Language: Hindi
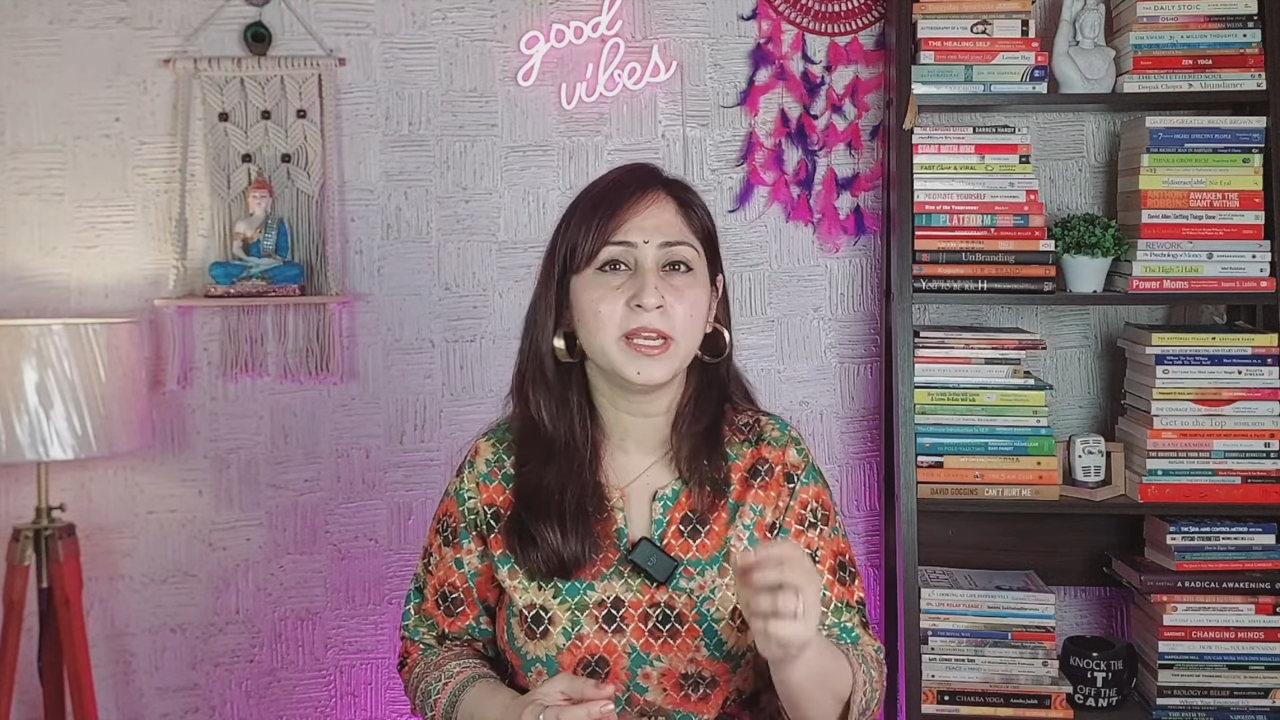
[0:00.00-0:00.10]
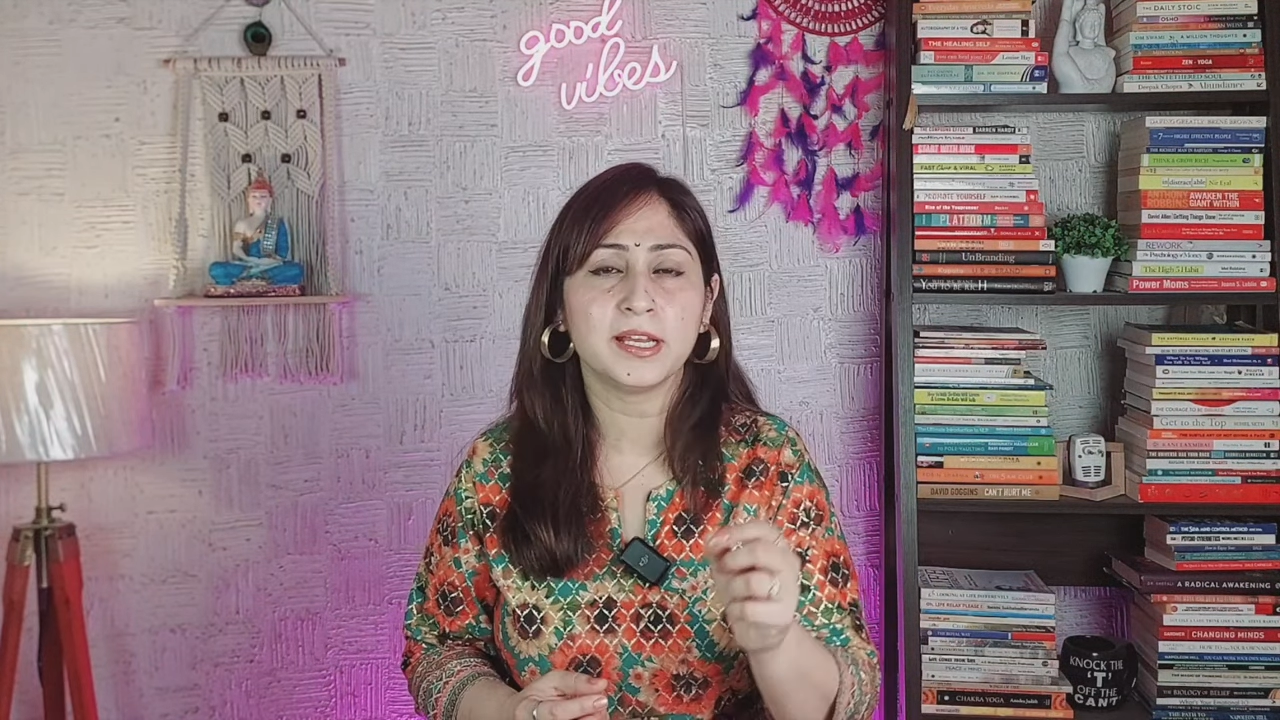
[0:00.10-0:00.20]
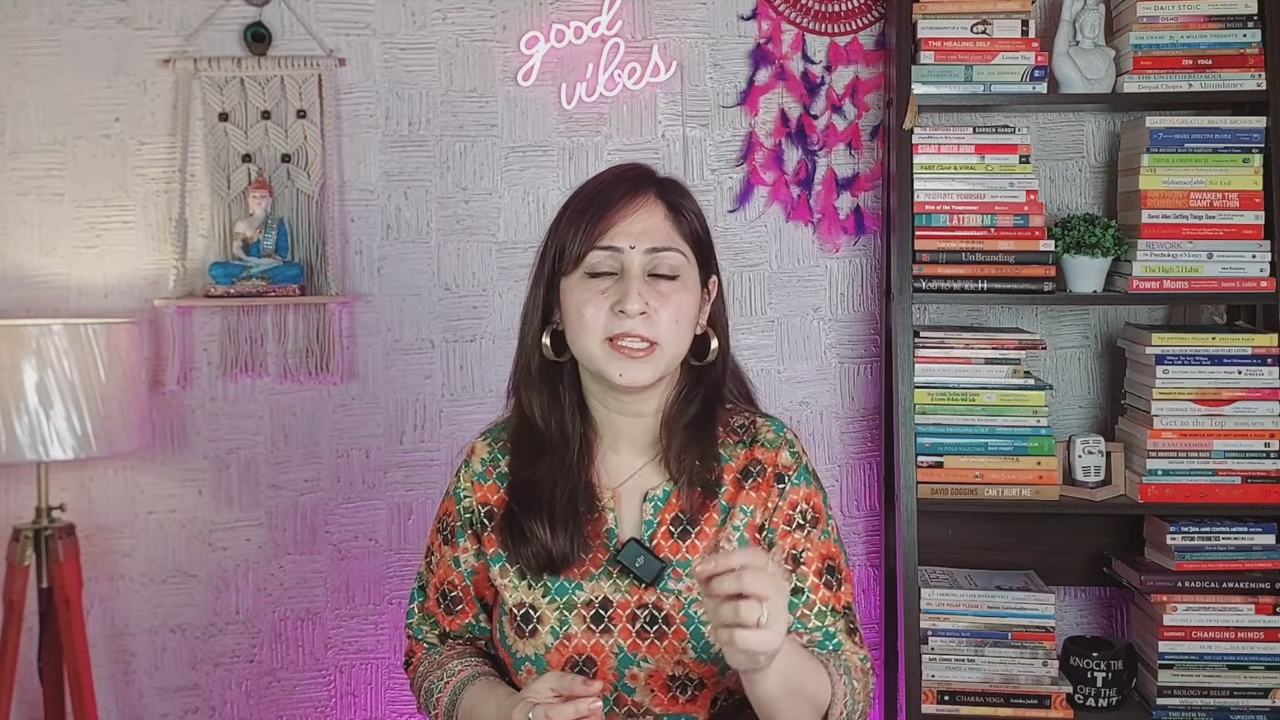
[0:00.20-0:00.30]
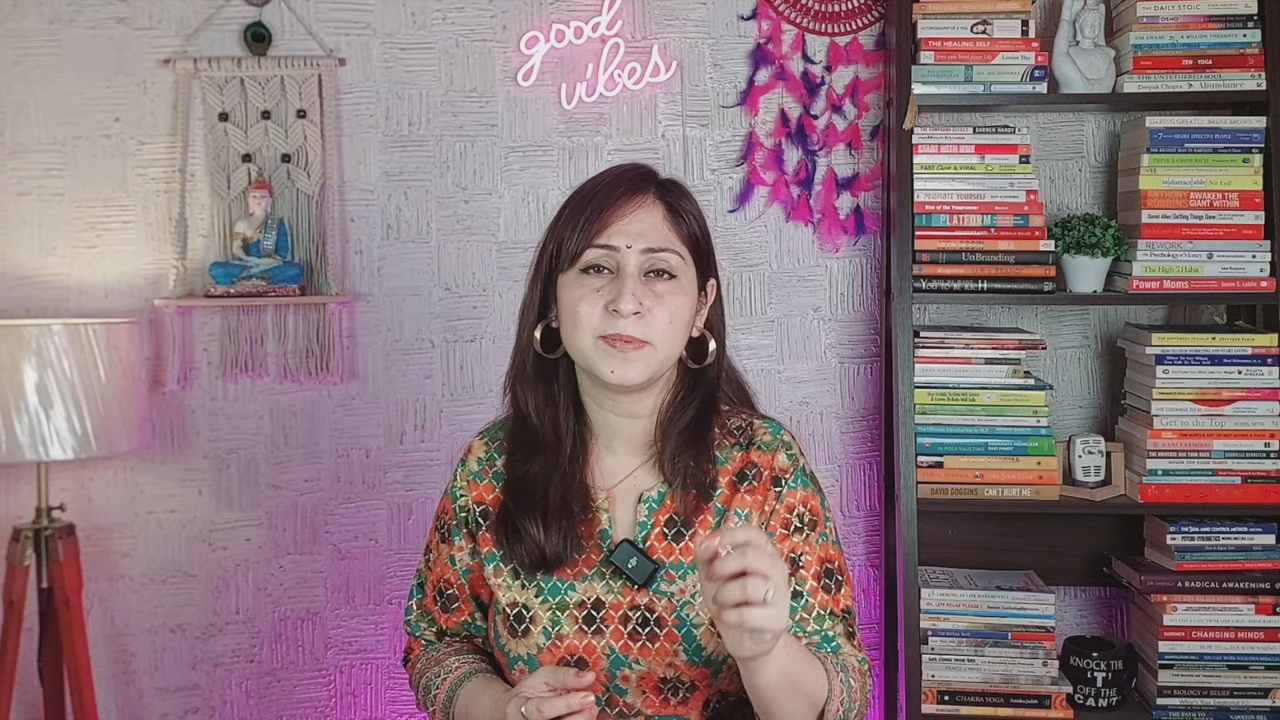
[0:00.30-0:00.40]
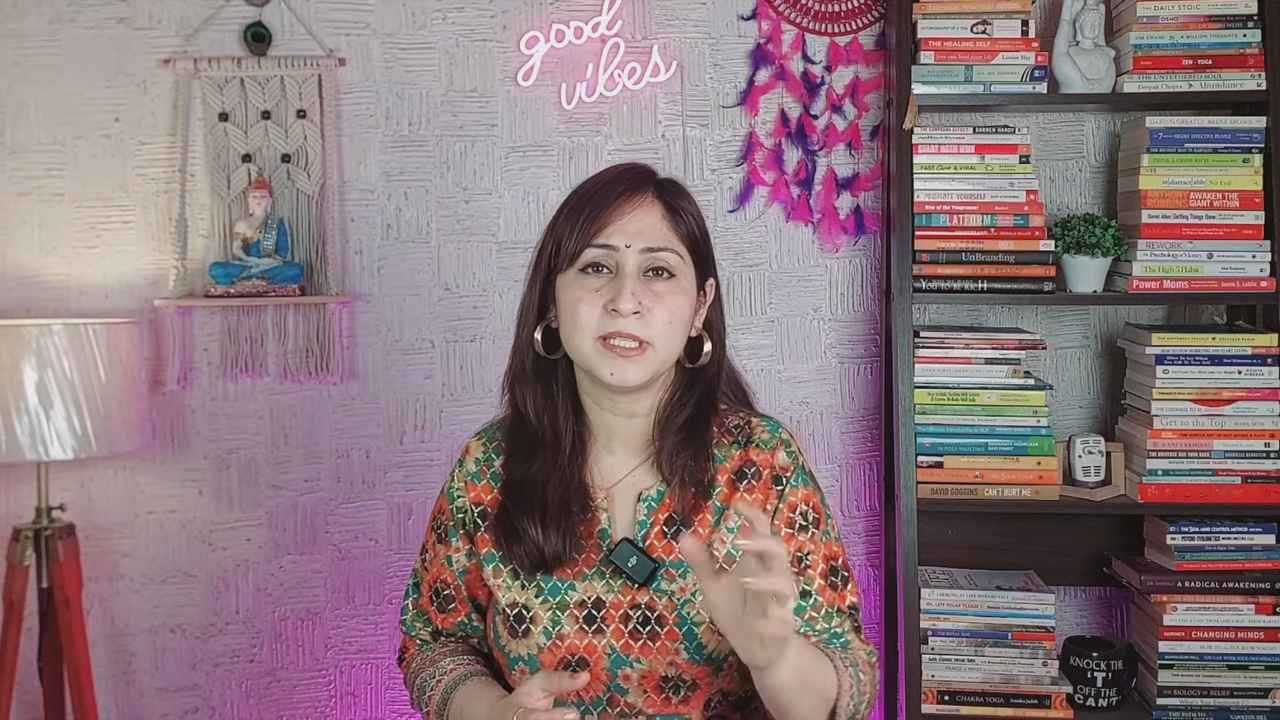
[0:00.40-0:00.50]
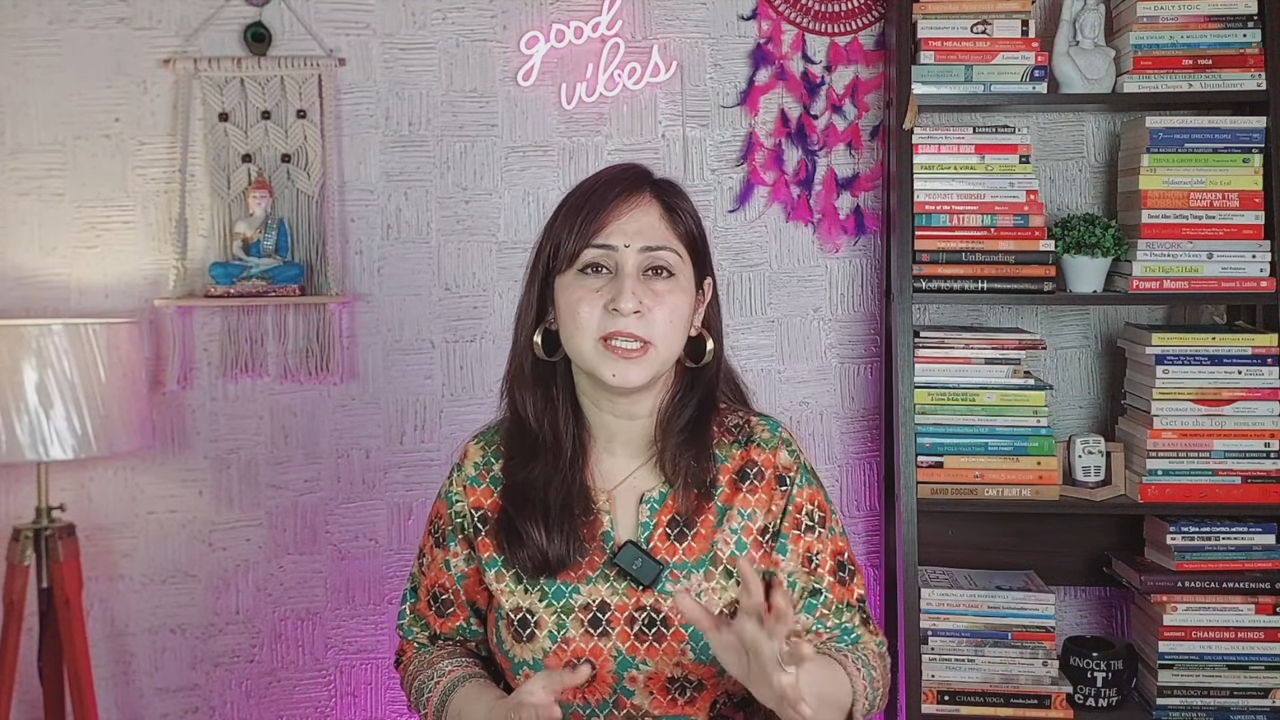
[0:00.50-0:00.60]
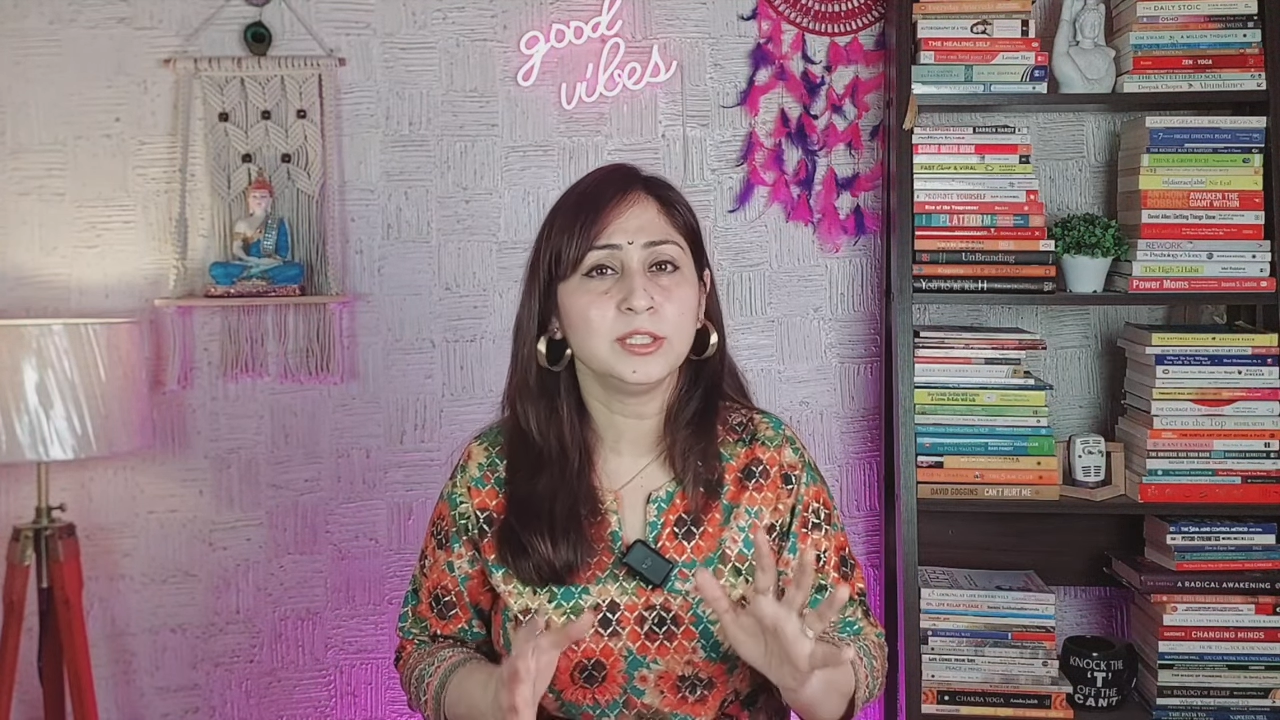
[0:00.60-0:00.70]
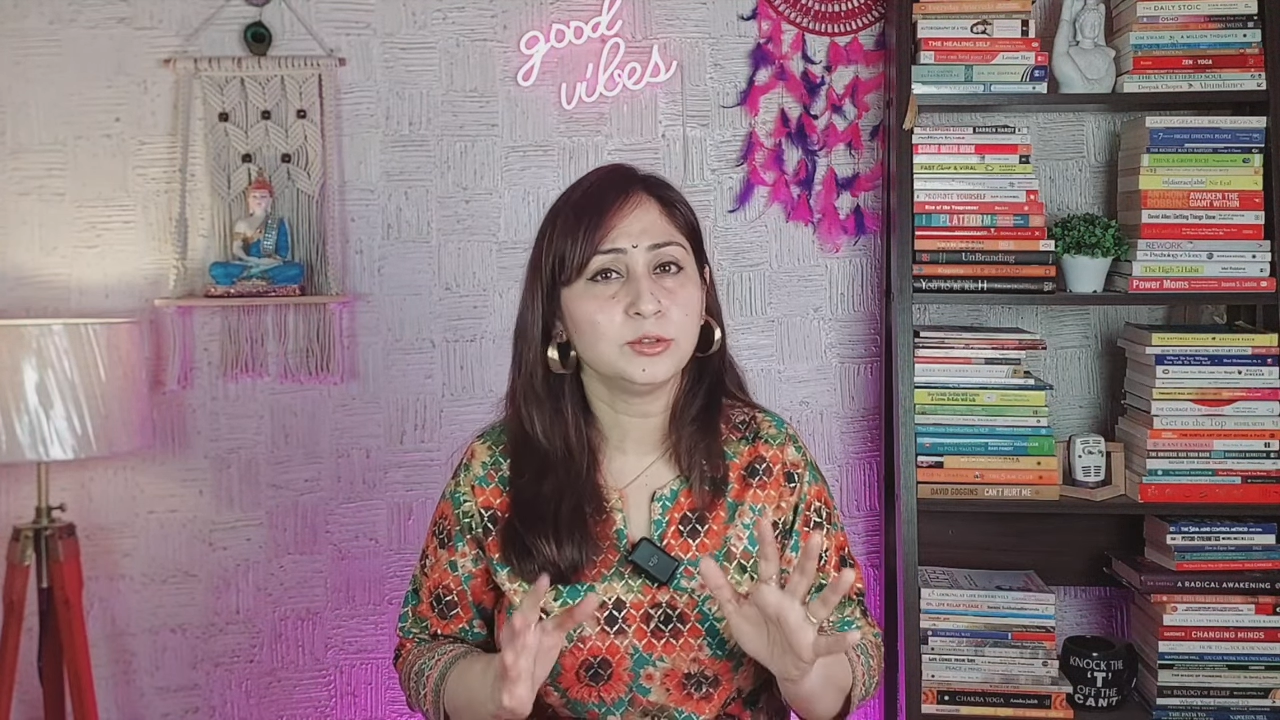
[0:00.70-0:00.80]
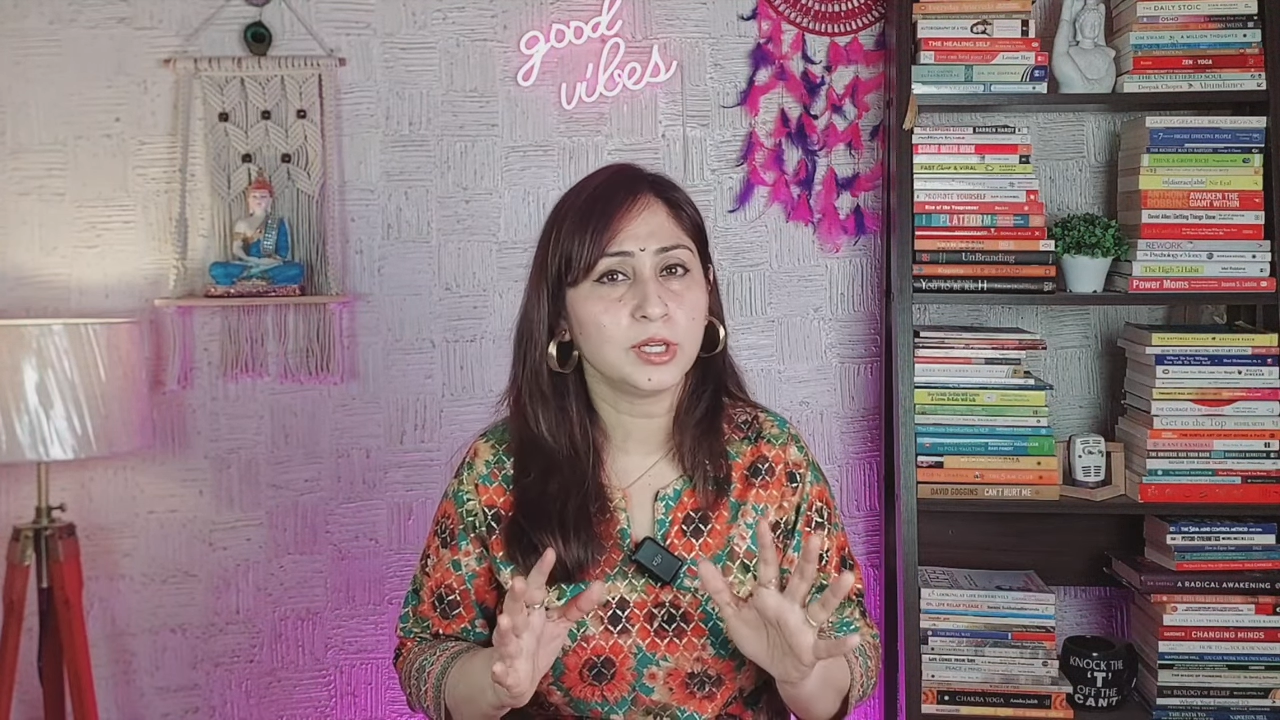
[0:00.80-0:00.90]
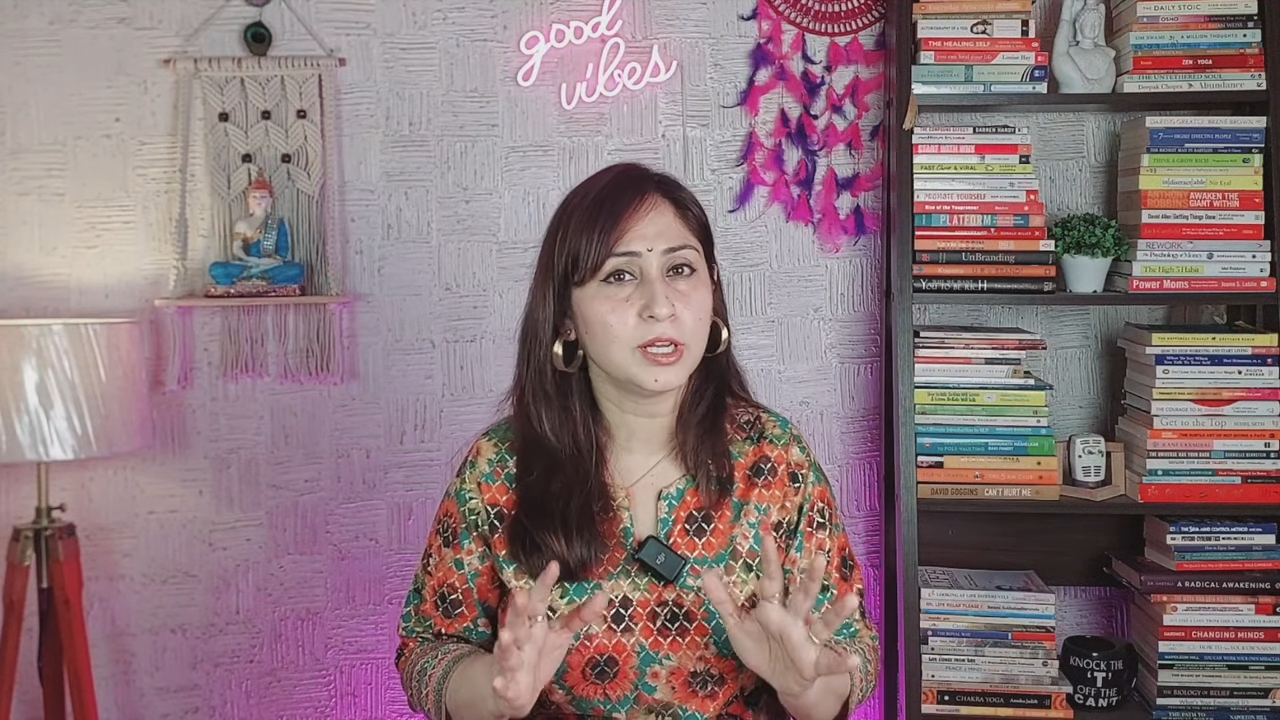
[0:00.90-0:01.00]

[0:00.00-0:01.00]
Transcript: हस्बैंड है ये थोड़ा